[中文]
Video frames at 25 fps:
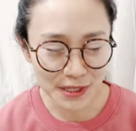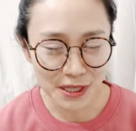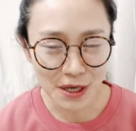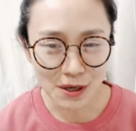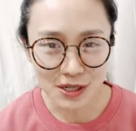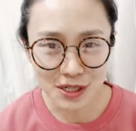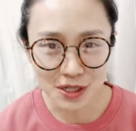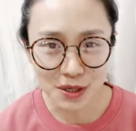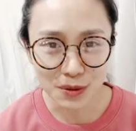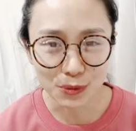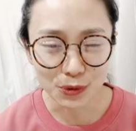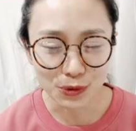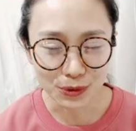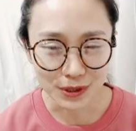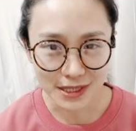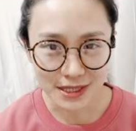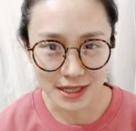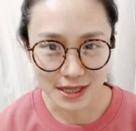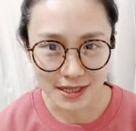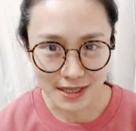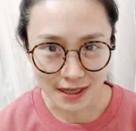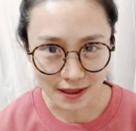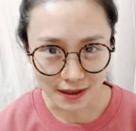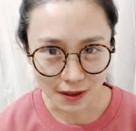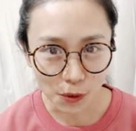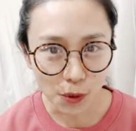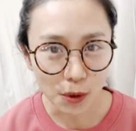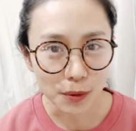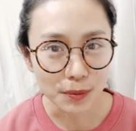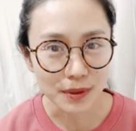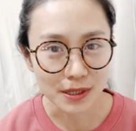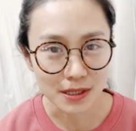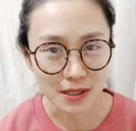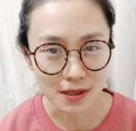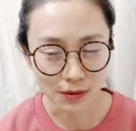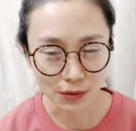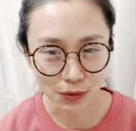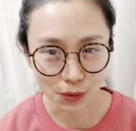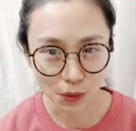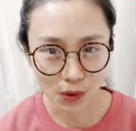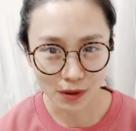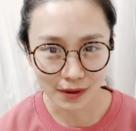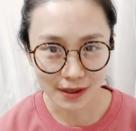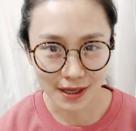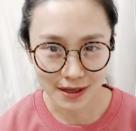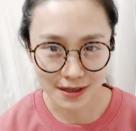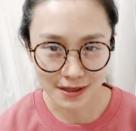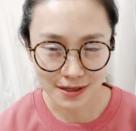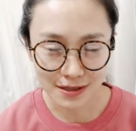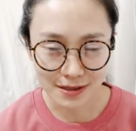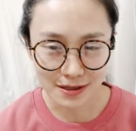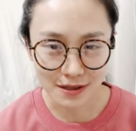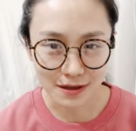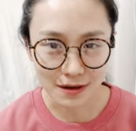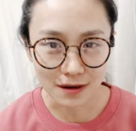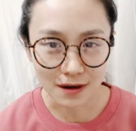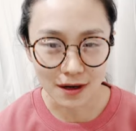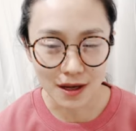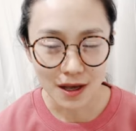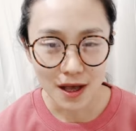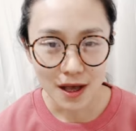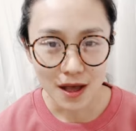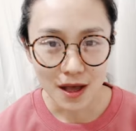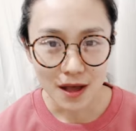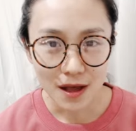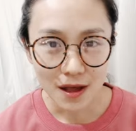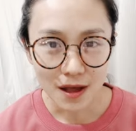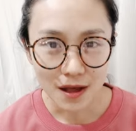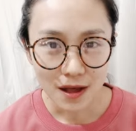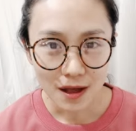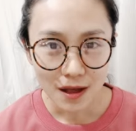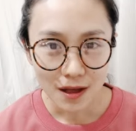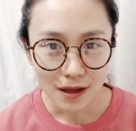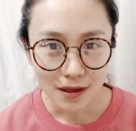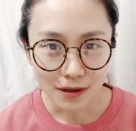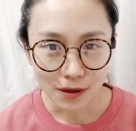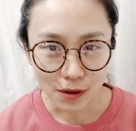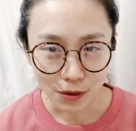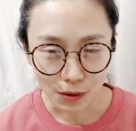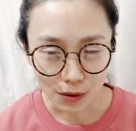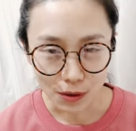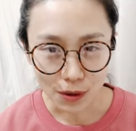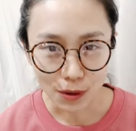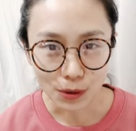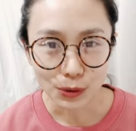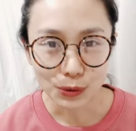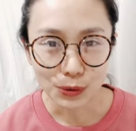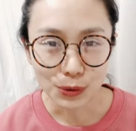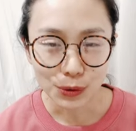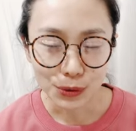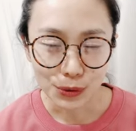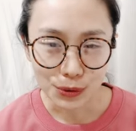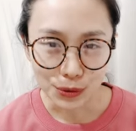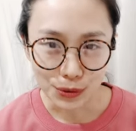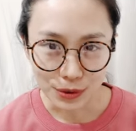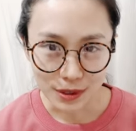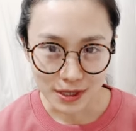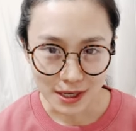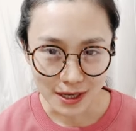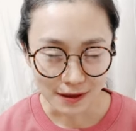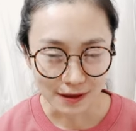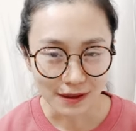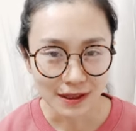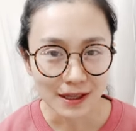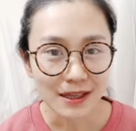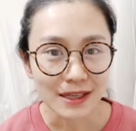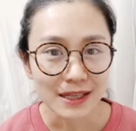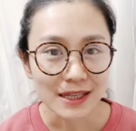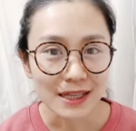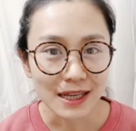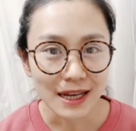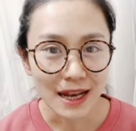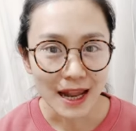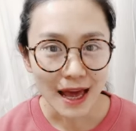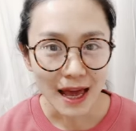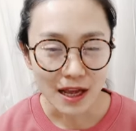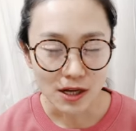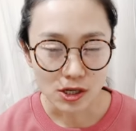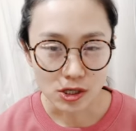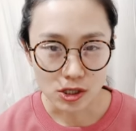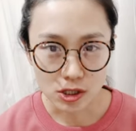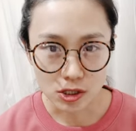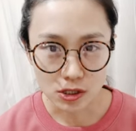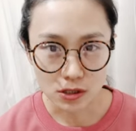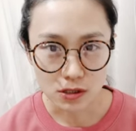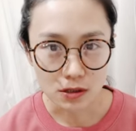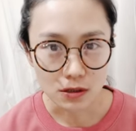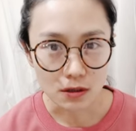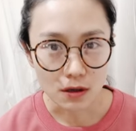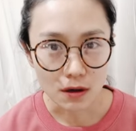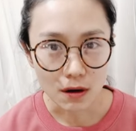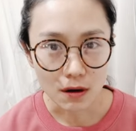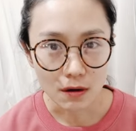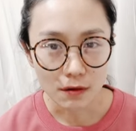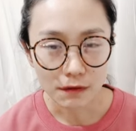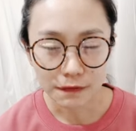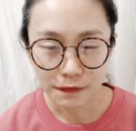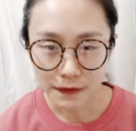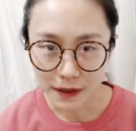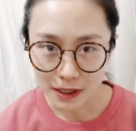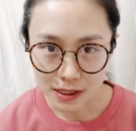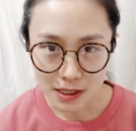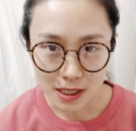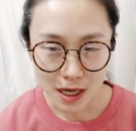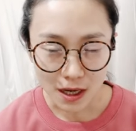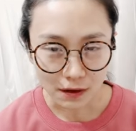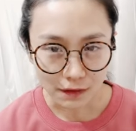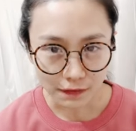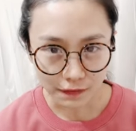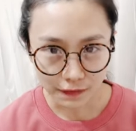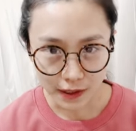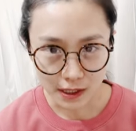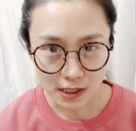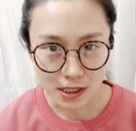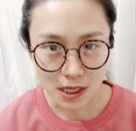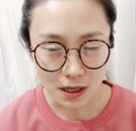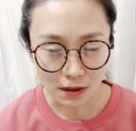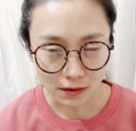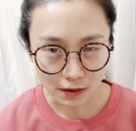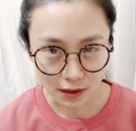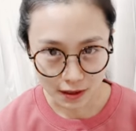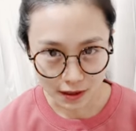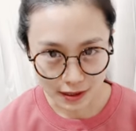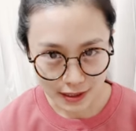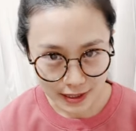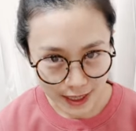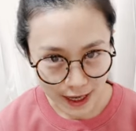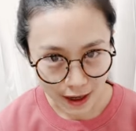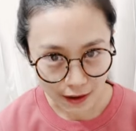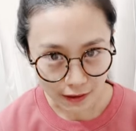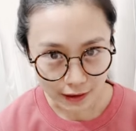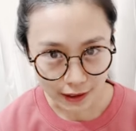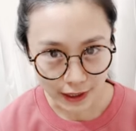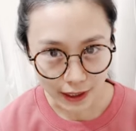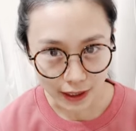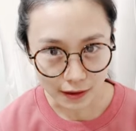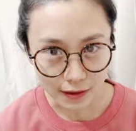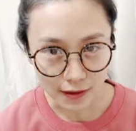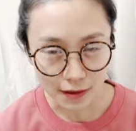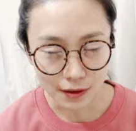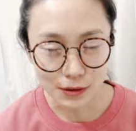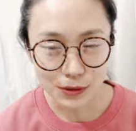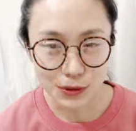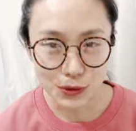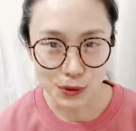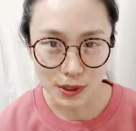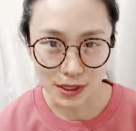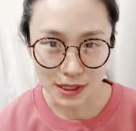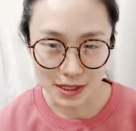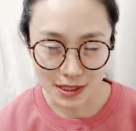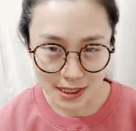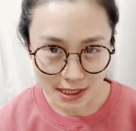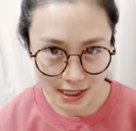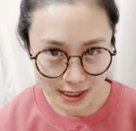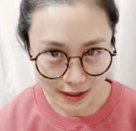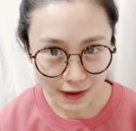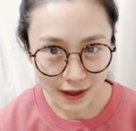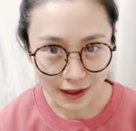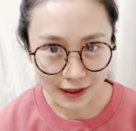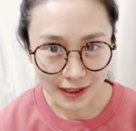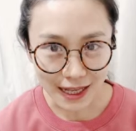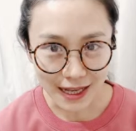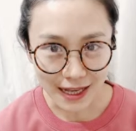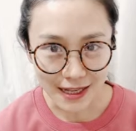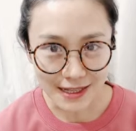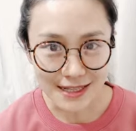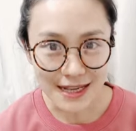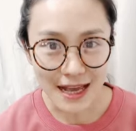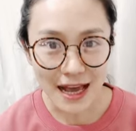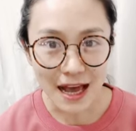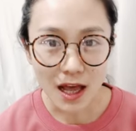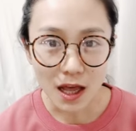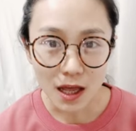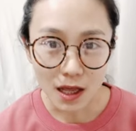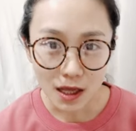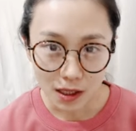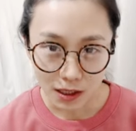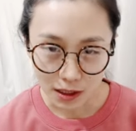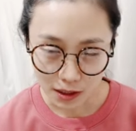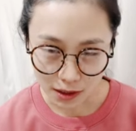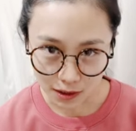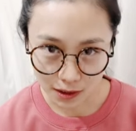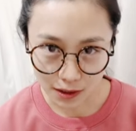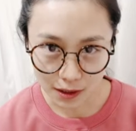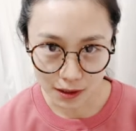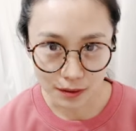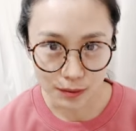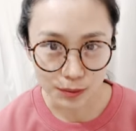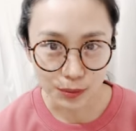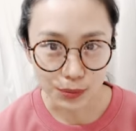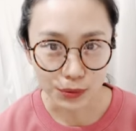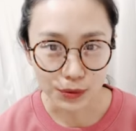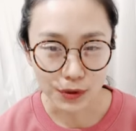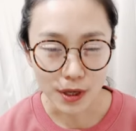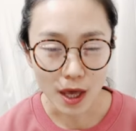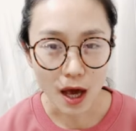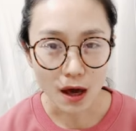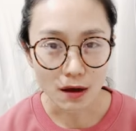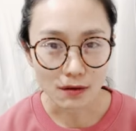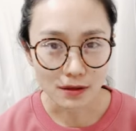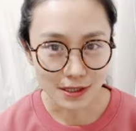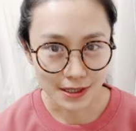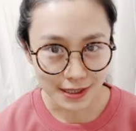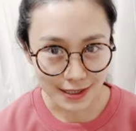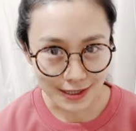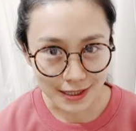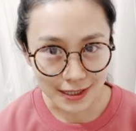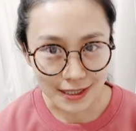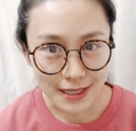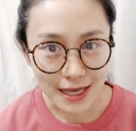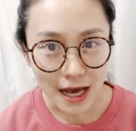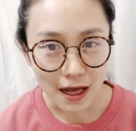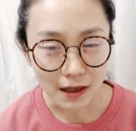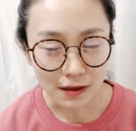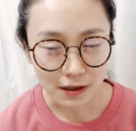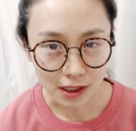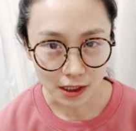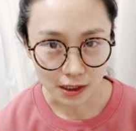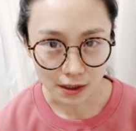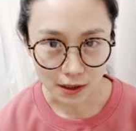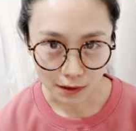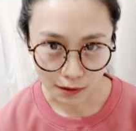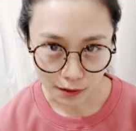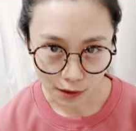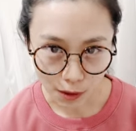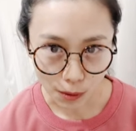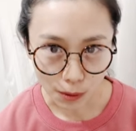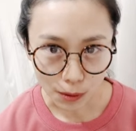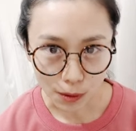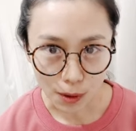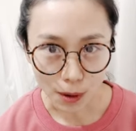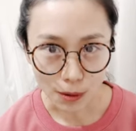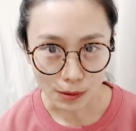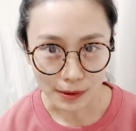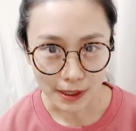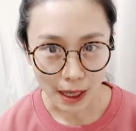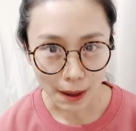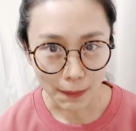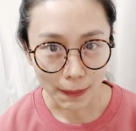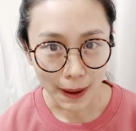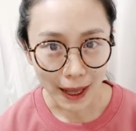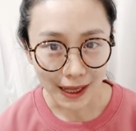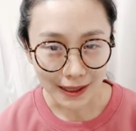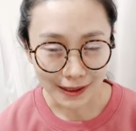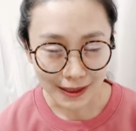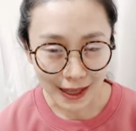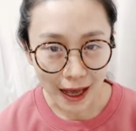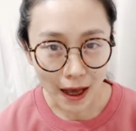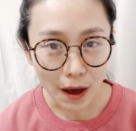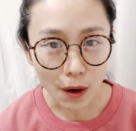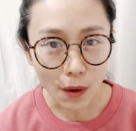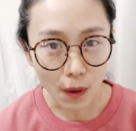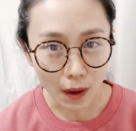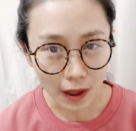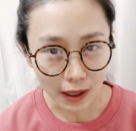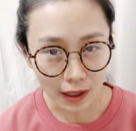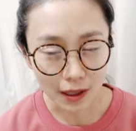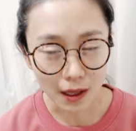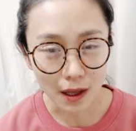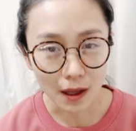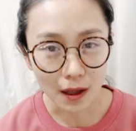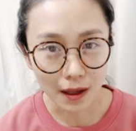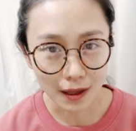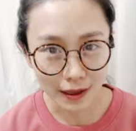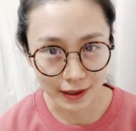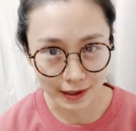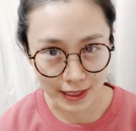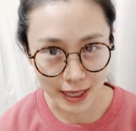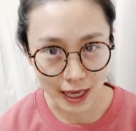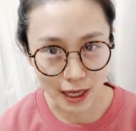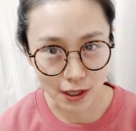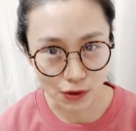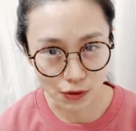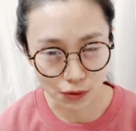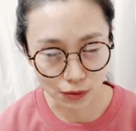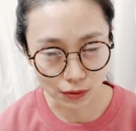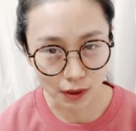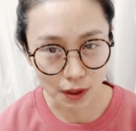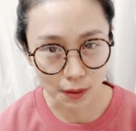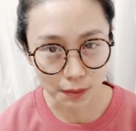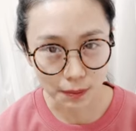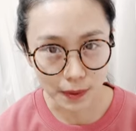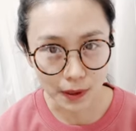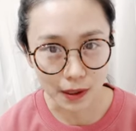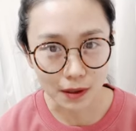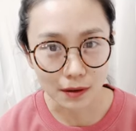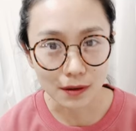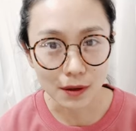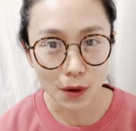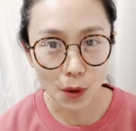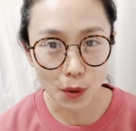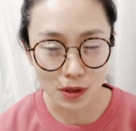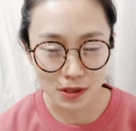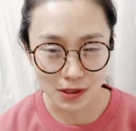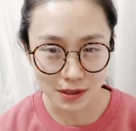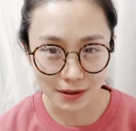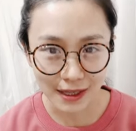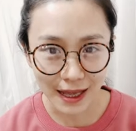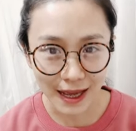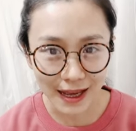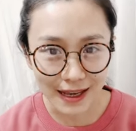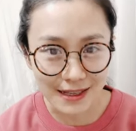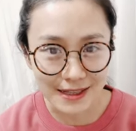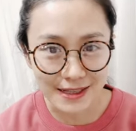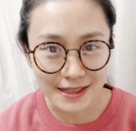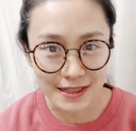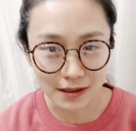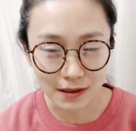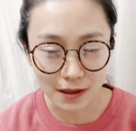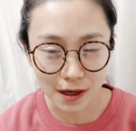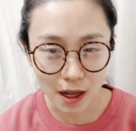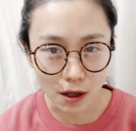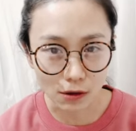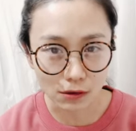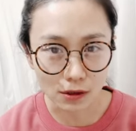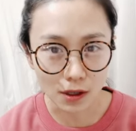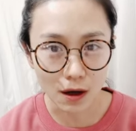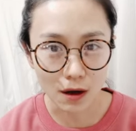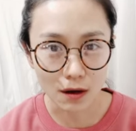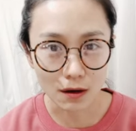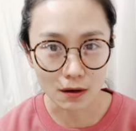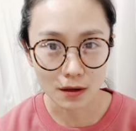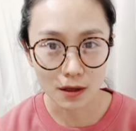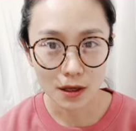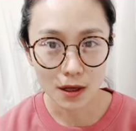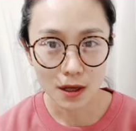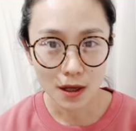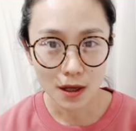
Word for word: 比较圣母一些，想的会比较多，但是。狗狗对于人的依赖是非常非常的强烈的，所以希望大家一定不要弃养你的狗狗，哪怕它患了很严重的病，或者它已经老到